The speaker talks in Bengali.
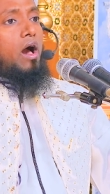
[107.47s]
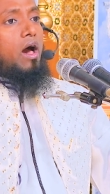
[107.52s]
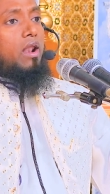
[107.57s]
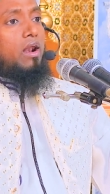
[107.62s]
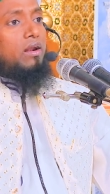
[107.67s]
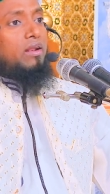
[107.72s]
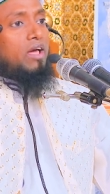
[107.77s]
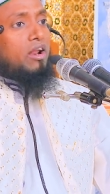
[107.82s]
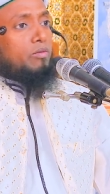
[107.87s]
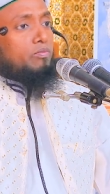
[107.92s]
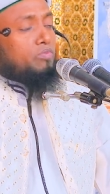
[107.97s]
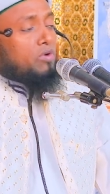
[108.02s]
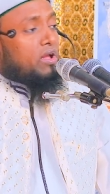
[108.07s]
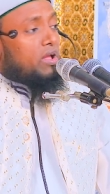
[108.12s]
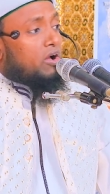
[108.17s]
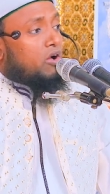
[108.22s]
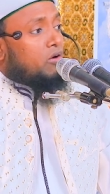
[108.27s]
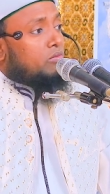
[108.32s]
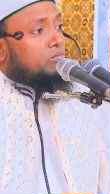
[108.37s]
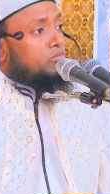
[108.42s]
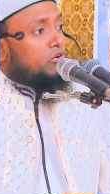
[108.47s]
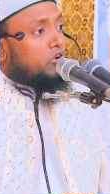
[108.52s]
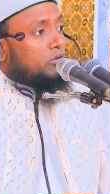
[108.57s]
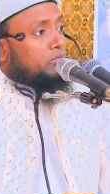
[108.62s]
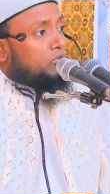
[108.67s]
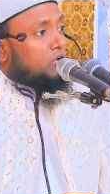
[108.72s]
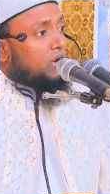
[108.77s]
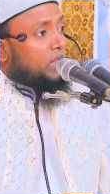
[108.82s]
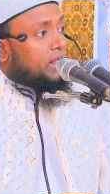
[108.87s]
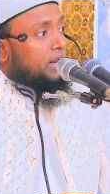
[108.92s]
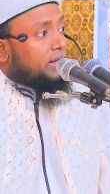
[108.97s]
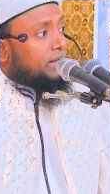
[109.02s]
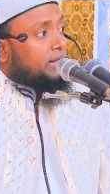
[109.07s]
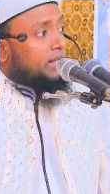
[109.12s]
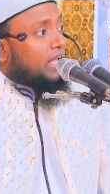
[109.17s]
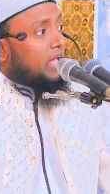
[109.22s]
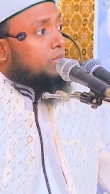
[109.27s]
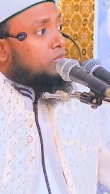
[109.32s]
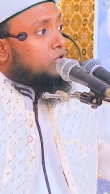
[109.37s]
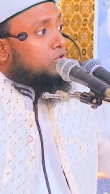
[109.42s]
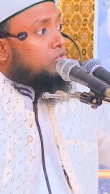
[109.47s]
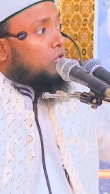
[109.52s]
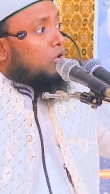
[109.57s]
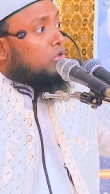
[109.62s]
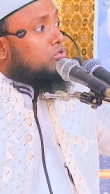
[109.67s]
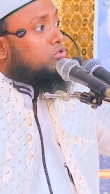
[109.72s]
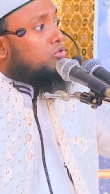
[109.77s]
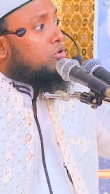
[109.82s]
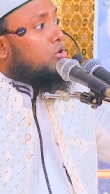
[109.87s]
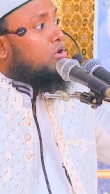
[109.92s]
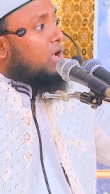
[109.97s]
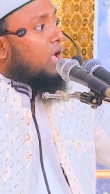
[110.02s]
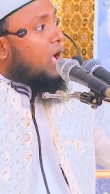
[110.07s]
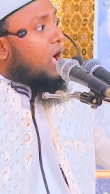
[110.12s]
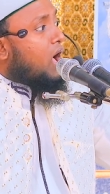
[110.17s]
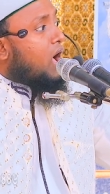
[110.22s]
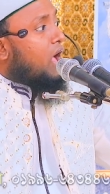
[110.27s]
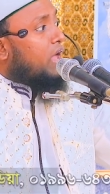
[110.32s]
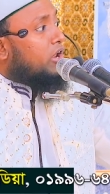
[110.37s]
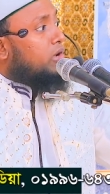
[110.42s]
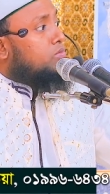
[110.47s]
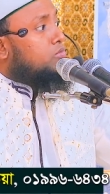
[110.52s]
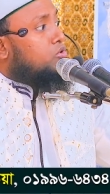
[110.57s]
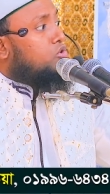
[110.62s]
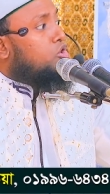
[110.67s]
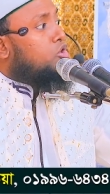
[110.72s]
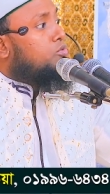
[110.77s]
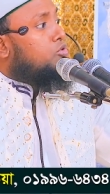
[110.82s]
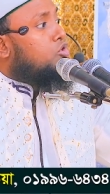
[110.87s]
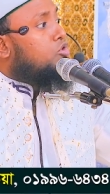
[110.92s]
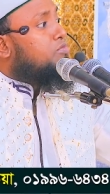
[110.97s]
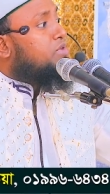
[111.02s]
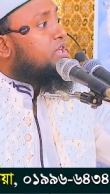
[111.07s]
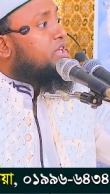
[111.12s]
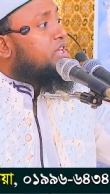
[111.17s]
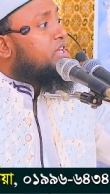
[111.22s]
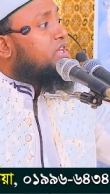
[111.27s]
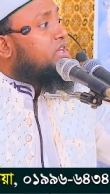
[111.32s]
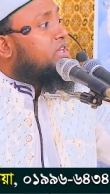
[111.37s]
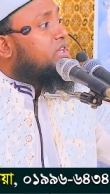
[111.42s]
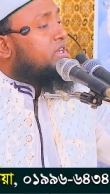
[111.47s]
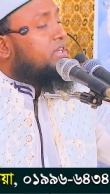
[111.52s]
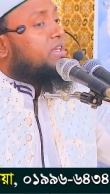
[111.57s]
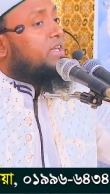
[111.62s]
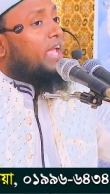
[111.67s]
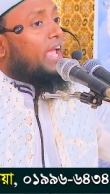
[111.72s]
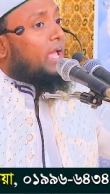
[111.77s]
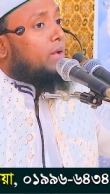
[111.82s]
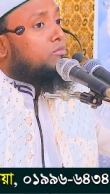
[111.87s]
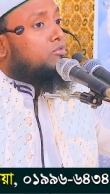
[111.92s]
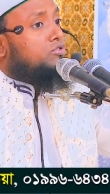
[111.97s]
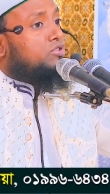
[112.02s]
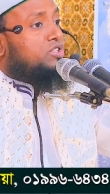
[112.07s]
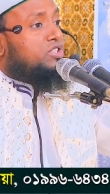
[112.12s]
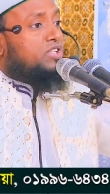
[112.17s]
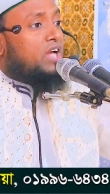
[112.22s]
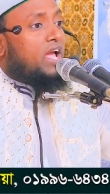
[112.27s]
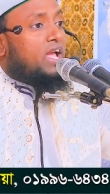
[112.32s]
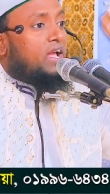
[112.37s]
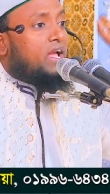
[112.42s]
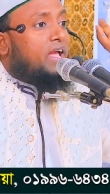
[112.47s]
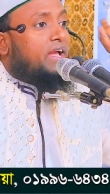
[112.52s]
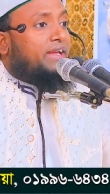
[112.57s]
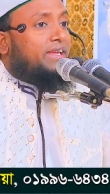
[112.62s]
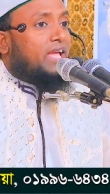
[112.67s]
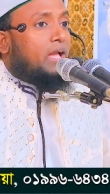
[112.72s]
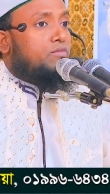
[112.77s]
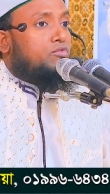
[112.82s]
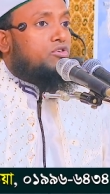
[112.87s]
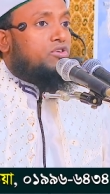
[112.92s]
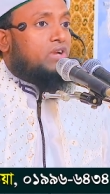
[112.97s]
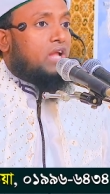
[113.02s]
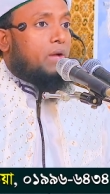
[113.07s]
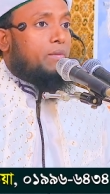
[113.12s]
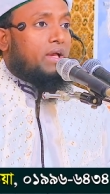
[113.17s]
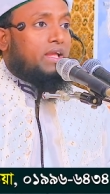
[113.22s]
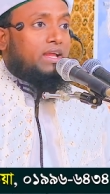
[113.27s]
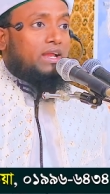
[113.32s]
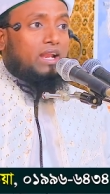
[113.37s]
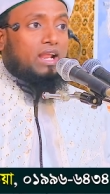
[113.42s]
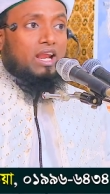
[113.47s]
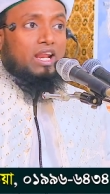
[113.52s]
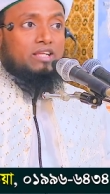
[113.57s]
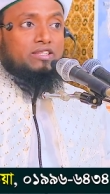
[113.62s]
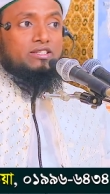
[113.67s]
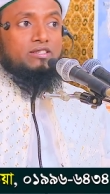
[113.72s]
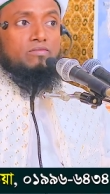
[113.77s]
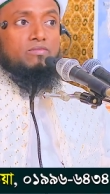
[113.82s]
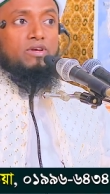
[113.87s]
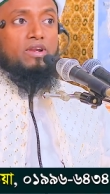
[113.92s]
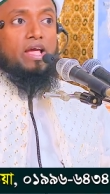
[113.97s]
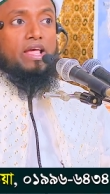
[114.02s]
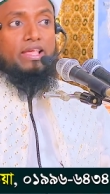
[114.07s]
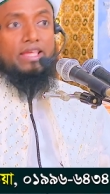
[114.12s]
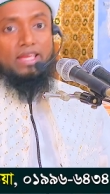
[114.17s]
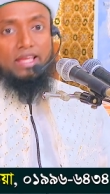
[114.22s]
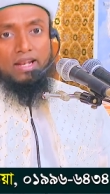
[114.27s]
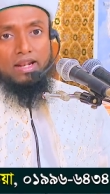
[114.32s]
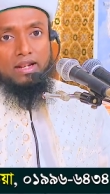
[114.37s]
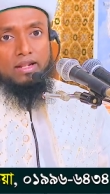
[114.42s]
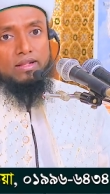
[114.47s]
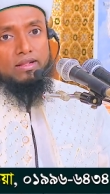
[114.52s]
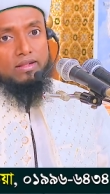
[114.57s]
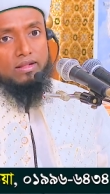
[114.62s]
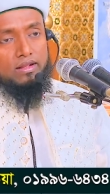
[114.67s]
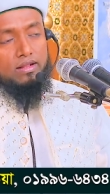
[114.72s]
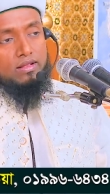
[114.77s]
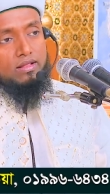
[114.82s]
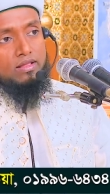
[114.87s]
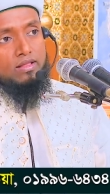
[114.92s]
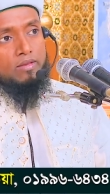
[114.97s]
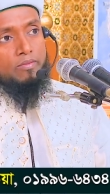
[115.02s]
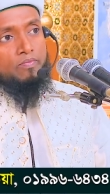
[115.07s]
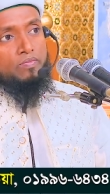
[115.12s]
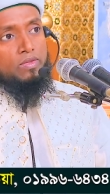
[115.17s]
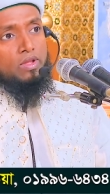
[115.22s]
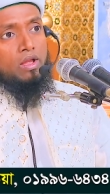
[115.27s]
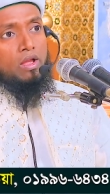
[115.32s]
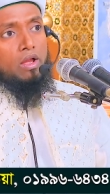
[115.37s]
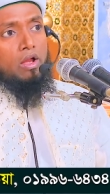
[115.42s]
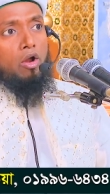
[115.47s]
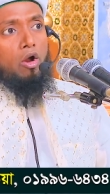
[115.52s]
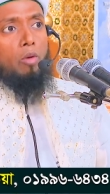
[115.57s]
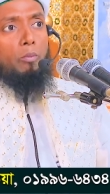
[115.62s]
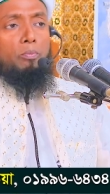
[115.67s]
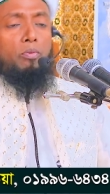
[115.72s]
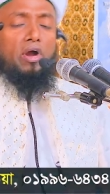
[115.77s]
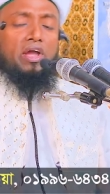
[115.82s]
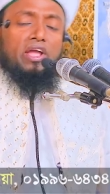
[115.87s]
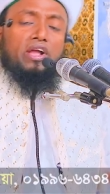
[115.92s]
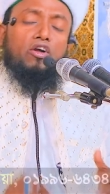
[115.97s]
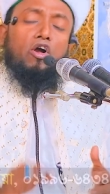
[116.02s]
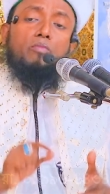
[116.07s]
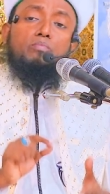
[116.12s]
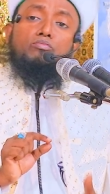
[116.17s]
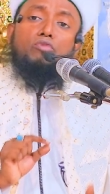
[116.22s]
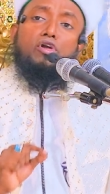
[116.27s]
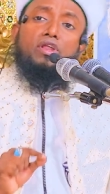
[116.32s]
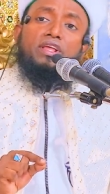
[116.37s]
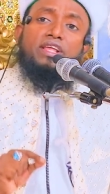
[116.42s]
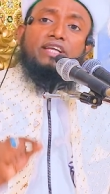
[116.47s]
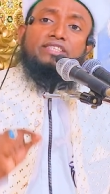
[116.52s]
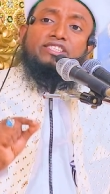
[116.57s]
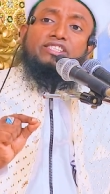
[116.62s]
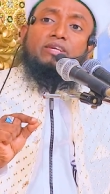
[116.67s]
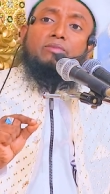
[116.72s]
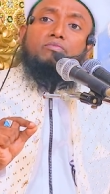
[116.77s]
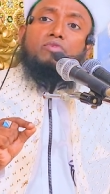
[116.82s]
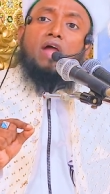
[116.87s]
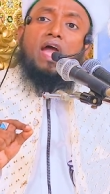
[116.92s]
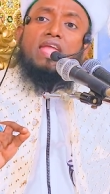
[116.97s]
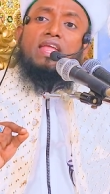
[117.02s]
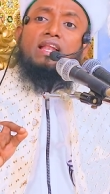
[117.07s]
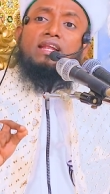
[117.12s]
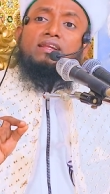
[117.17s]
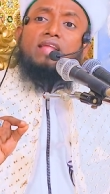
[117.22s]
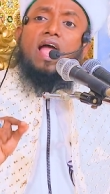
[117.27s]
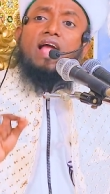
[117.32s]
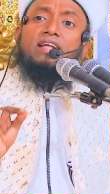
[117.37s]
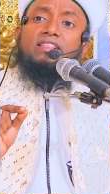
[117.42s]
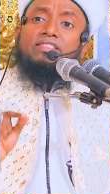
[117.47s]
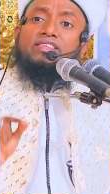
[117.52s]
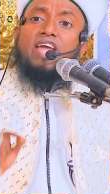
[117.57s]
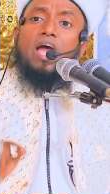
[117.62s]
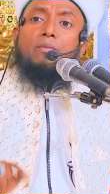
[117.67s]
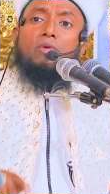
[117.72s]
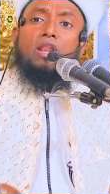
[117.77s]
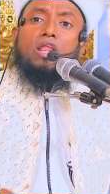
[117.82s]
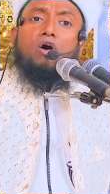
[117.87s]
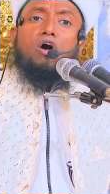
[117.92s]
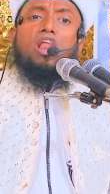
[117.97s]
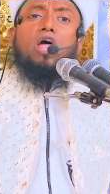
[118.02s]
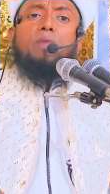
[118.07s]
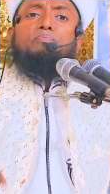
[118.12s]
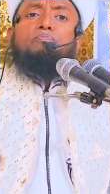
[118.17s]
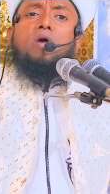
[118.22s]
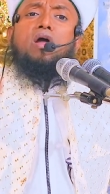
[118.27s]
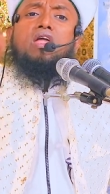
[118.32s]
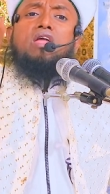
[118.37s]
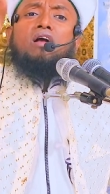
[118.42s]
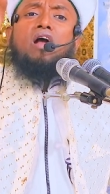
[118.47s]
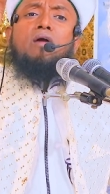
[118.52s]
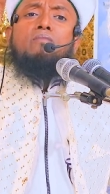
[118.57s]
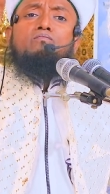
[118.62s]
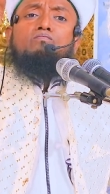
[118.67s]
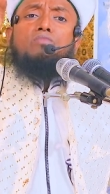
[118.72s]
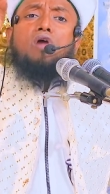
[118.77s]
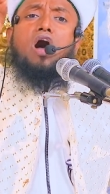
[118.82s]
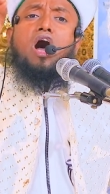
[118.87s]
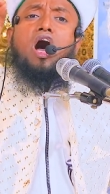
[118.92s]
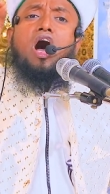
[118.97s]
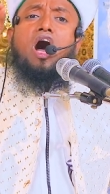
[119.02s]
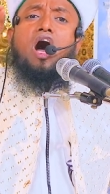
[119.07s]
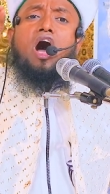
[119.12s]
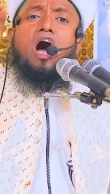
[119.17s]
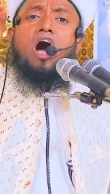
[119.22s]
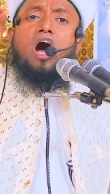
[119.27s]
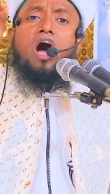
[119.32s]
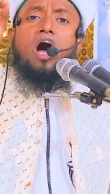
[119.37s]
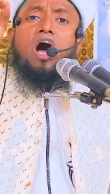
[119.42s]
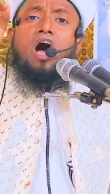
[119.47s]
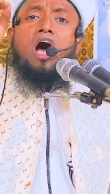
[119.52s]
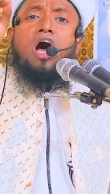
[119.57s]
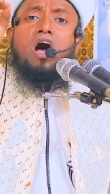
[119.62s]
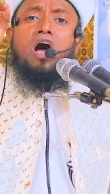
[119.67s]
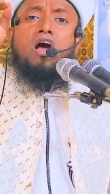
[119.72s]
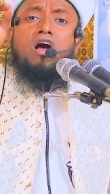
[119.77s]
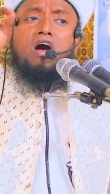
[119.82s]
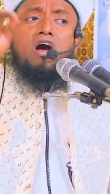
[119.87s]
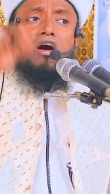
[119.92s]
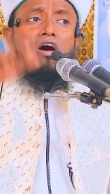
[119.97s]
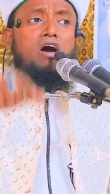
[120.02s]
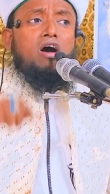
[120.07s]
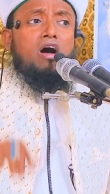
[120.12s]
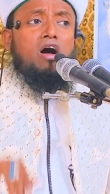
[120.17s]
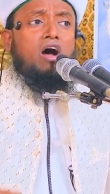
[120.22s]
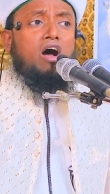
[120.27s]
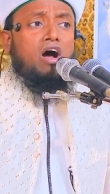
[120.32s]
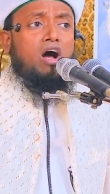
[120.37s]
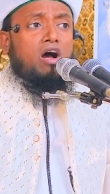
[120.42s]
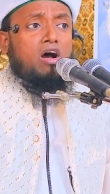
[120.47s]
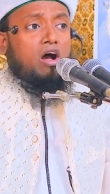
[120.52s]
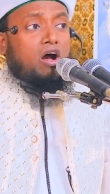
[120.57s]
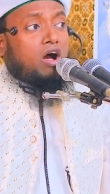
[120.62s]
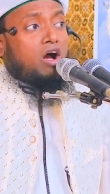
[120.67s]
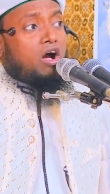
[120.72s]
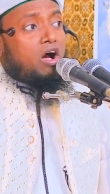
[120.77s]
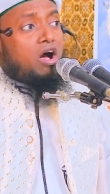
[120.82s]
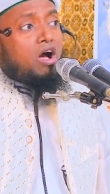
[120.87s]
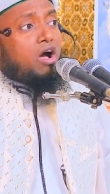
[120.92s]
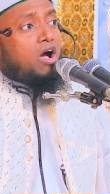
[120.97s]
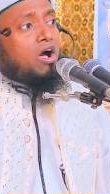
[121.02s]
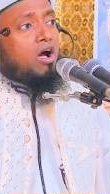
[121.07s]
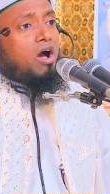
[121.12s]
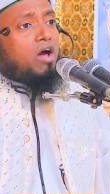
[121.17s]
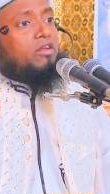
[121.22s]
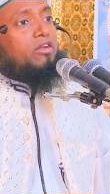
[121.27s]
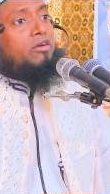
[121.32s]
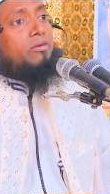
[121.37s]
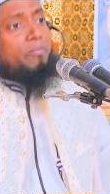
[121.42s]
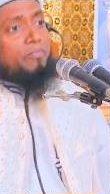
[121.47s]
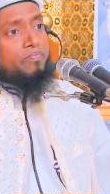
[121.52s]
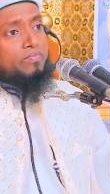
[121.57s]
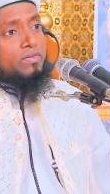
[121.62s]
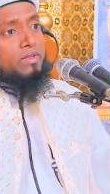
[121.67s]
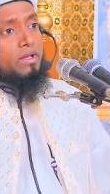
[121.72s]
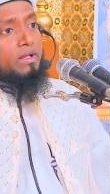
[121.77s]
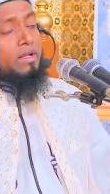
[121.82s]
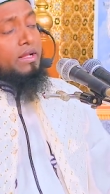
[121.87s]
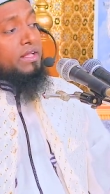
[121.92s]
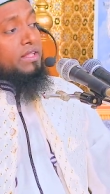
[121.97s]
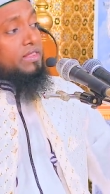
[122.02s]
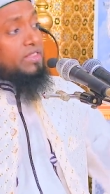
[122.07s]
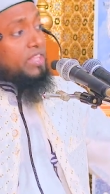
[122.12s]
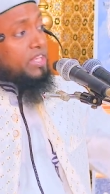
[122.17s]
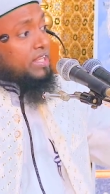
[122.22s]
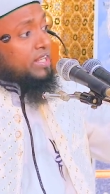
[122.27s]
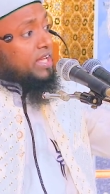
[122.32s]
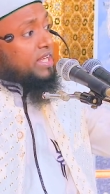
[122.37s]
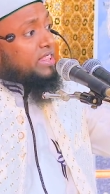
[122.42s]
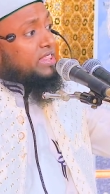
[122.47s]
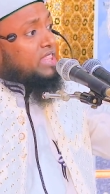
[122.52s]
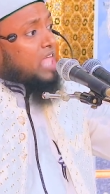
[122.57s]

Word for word: আল্লাহর পয়গম্বর বলেন এমন অন্ধকার মূলভূমি এমন জায়গায় কেমন নামাইলার জিব্রাইল পয়গম্বরকে জিব্রাইল ডাক দিয়া বলে ওরে পয়গম্বর দিনের